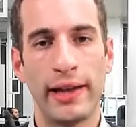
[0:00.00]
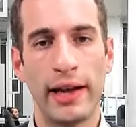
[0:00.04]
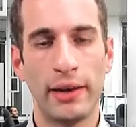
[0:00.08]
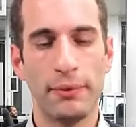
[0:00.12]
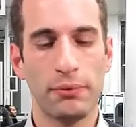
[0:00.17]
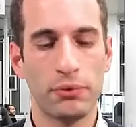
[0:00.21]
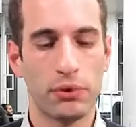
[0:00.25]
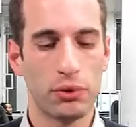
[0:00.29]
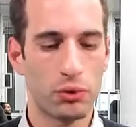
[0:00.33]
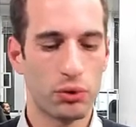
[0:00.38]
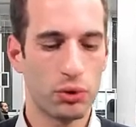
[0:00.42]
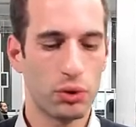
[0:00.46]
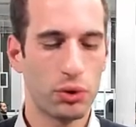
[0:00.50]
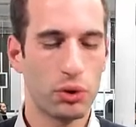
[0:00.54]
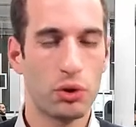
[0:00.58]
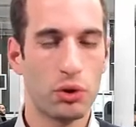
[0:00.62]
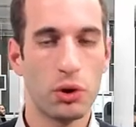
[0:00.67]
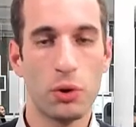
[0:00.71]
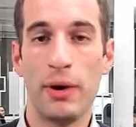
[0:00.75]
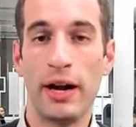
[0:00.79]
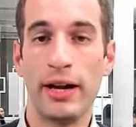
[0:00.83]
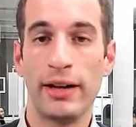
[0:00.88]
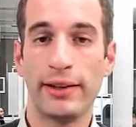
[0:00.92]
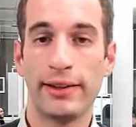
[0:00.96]
Times, donc le
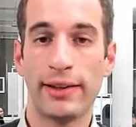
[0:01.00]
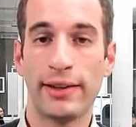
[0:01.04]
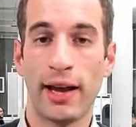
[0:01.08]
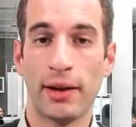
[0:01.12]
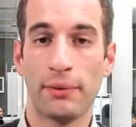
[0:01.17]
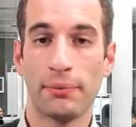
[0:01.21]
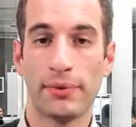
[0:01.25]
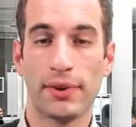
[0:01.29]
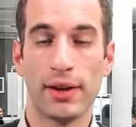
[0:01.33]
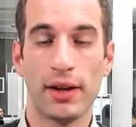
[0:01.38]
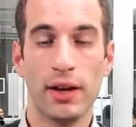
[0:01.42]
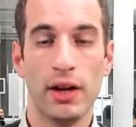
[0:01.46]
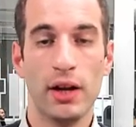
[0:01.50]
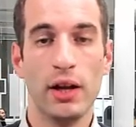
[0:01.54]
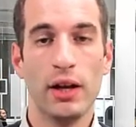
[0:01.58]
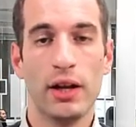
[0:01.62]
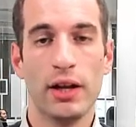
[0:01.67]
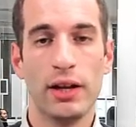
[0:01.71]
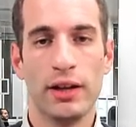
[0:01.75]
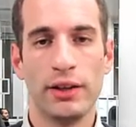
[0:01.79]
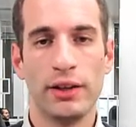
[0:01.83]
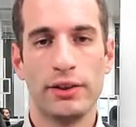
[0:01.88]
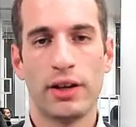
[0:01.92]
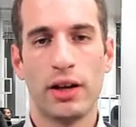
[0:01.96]
Global Times
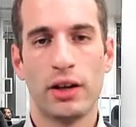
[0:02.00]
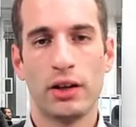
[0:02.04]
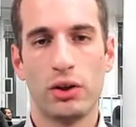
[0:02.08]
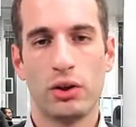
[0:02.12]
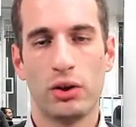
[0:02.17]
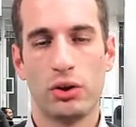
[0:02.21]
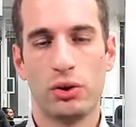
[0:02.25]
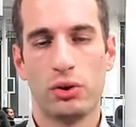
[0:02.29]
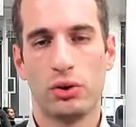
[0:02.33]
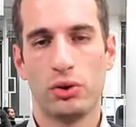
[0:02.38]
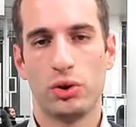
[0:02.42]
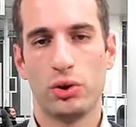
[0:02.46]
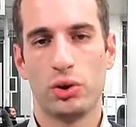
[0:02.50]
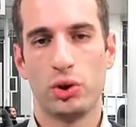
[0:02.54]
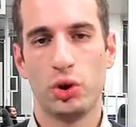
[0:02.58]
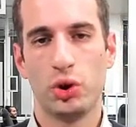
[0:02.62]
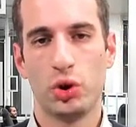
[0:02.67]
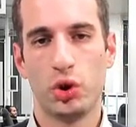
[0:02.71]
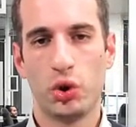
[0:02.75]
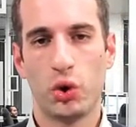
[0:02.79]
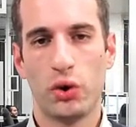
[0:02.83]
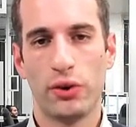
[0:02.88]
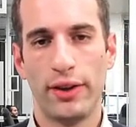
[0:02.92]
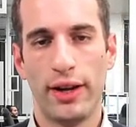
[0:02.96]
est un
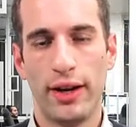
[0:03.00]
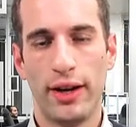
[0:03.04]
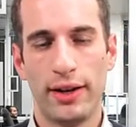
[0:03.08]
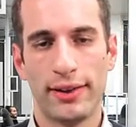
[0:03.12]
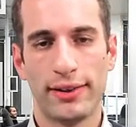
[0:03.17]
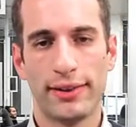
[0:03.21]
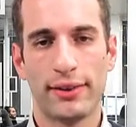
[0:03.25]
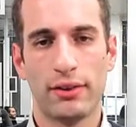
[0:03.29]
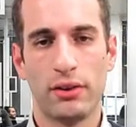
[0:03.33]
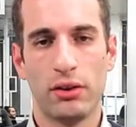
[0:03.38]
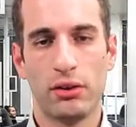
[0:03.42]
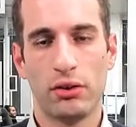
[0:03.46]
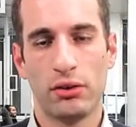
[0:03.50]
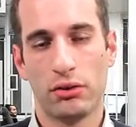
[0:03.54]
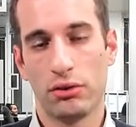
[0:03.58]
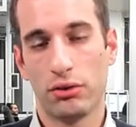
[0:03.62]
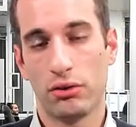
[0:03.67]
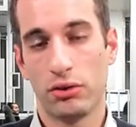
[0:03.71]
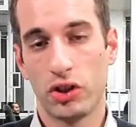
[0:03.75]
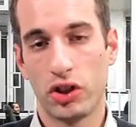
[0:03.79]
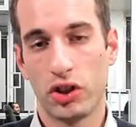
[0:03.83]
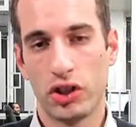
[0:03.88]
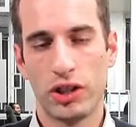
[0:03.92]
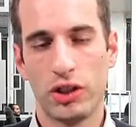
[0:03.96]
journal
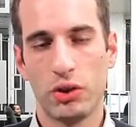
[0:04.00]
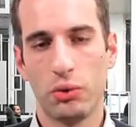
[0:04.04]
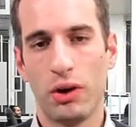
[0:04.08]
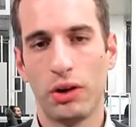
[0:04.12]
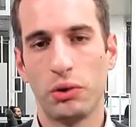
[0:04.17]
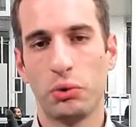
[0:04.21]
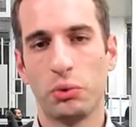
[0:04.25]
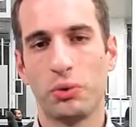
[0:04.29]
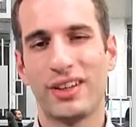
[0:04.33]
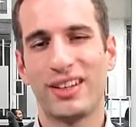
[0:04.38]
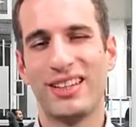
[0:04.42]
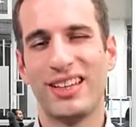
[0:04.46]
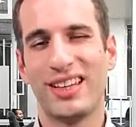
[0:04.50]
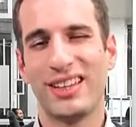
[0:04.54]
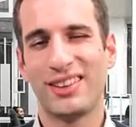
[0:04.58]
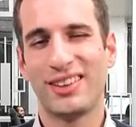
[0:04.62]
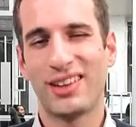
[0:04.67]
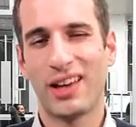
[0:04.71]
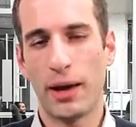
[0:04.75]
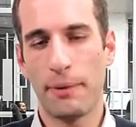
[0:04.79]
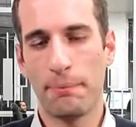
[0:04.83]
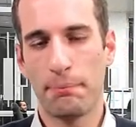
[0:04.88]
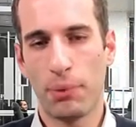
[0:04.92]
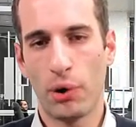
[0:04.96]
chinois donc qui est
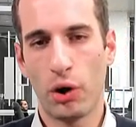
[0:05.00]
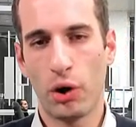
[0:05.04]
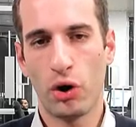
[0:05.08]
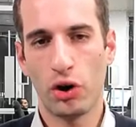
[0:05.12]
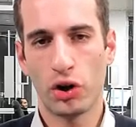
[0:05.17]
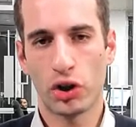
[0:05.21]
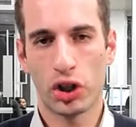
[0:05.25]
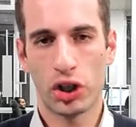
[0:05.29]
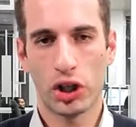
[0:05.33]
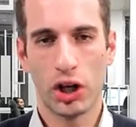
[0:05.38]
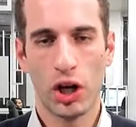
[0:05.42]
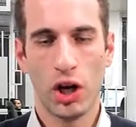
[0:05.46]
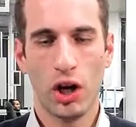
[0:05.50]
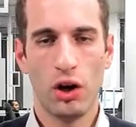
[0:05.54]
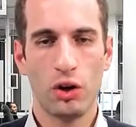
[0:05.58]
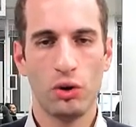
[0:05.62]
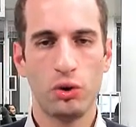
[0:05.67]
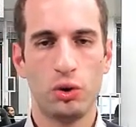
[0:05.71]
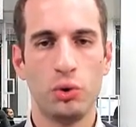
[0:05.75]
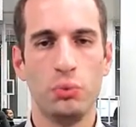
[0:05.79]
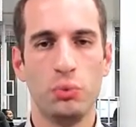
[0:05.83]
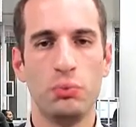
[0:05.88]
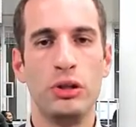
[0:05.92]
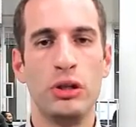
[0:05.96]
très proche
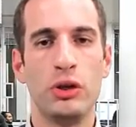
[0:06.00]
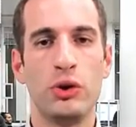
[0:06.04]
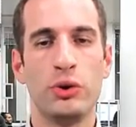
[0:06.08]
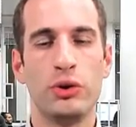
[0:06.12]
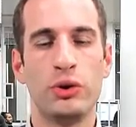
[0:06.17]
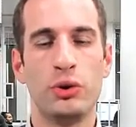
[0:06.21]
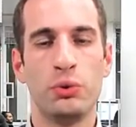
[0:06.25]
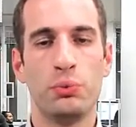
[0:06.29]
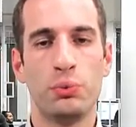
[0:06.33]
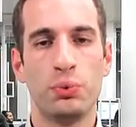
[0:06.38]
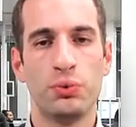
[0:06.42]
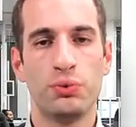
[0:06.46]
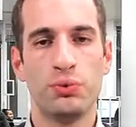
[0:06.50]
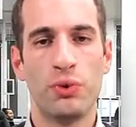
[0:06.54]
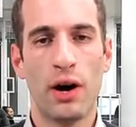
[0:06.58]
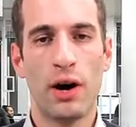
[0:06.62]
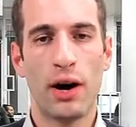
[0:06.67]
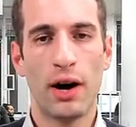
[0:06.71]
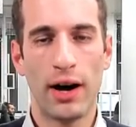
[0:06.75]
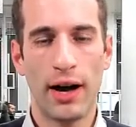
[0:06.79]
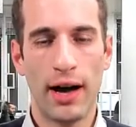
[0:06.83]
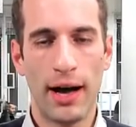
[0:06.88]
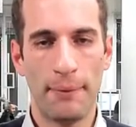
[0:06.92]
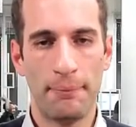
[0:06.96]
du milieu du
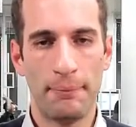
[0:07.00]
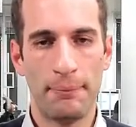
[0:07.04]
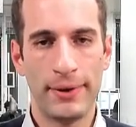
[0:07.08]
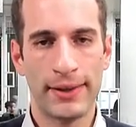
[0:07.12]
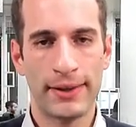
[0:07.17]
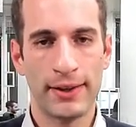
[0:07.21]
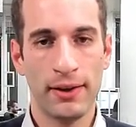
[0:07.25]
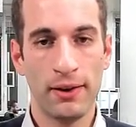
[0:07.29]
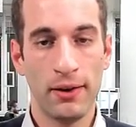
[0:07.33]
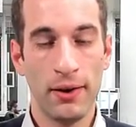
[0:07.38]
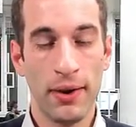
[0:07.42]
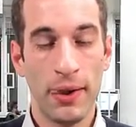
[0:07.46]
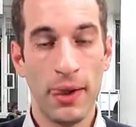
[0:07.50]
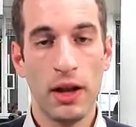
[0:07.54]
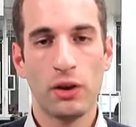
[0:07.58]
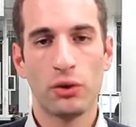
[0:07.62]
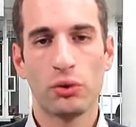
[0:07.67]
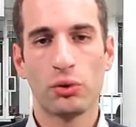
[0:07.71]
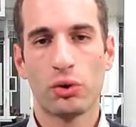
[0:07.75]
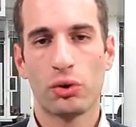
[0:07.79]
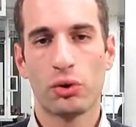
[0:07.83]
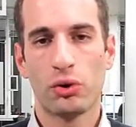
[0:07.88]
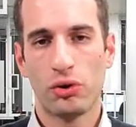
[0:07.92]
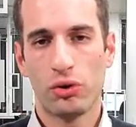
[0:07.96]
pouvoir à Pékin,
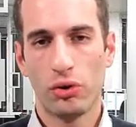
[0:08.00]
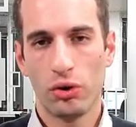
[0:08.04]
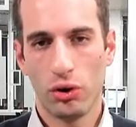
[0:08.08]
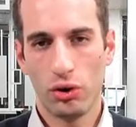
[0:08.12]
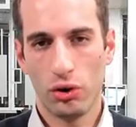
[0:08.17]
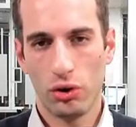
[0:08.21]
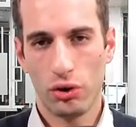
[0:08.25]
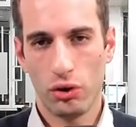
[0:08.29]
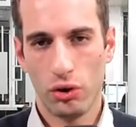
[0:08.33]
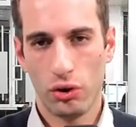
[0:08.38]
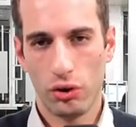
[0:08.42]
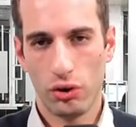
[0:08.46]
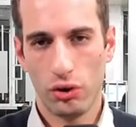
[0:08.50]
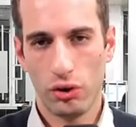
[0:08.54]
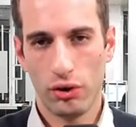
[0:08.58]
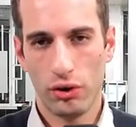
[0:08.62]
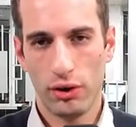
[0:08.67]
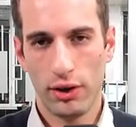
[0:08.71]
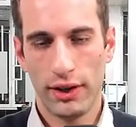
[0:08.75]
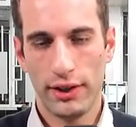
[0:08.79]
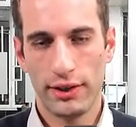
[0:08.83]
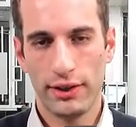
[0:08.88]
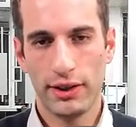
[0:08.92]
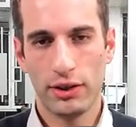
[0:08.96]
donc
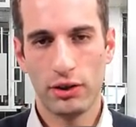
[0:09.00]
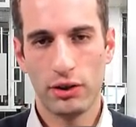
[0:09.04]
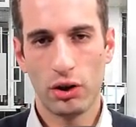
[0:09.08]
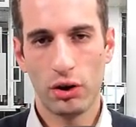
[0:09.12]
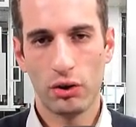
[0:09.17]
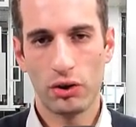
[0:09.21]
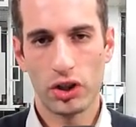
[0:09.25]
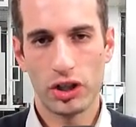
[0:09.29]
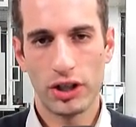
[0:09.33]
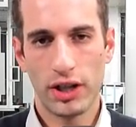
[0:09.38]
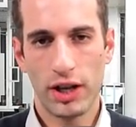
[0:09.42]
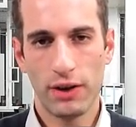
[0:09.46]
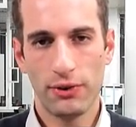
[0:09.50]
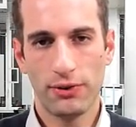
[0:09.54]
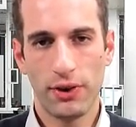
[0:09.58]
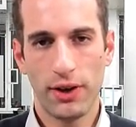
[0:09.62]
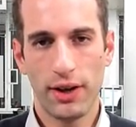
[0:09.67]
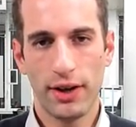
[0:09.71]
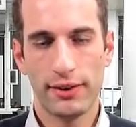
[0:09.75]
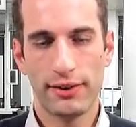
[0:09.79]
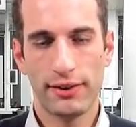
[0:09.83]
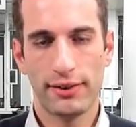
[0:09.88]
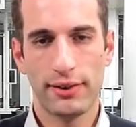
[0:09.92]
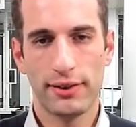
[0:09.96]
l'éditeur en chef hein,
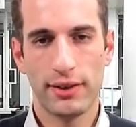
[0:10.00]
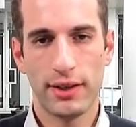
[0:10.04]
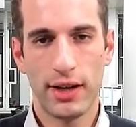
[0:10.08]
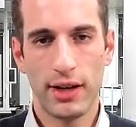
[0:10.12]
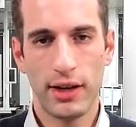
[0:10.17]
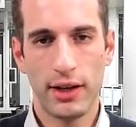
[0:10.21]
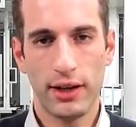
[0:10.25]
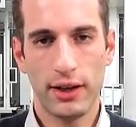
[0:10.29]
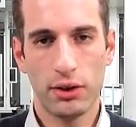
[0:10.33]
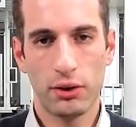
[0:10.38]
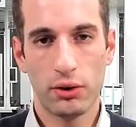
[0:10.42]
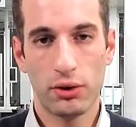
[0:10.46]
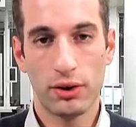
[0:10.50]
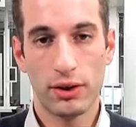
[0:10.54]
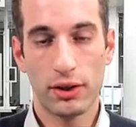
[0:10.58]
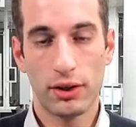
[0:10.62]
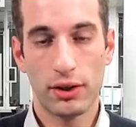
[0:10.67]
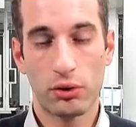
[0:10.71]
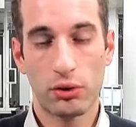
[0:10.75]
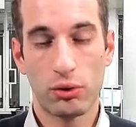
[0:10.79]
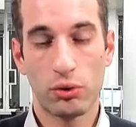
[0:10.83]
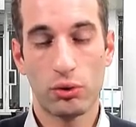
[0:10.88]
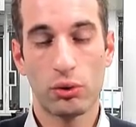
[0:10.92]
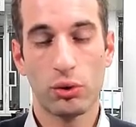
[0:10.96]
a signalé
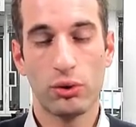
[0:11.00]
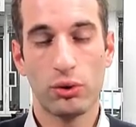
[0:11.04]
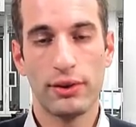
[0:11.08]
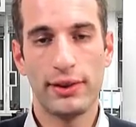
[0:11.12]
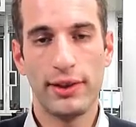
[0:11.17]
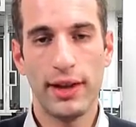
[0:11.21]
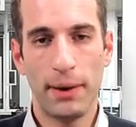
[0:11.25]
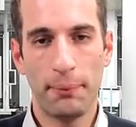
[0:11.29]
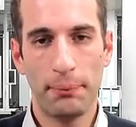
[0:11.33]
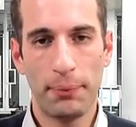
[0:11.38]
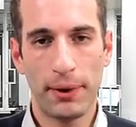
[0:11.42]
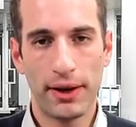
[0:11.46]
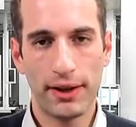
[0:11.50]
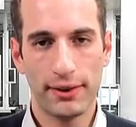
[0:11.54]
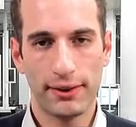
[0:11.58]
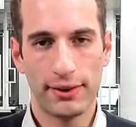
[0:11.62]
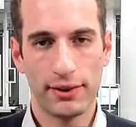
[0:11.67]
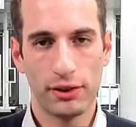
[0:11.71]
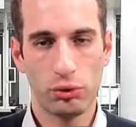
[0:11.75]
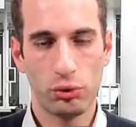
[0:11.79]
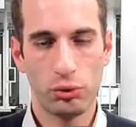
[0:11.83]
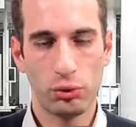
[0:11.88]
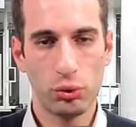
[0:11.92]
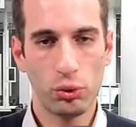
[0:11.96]
que d'après
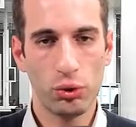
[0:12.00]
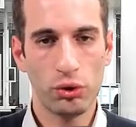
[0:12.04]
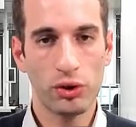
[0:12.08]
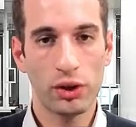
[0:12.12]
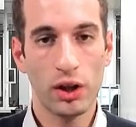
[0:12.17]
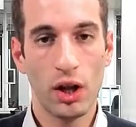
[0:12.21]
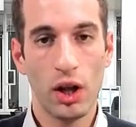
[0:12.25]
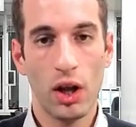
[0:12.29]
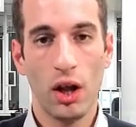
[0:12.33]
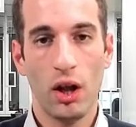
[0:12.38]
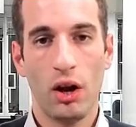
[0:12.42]
ces sources,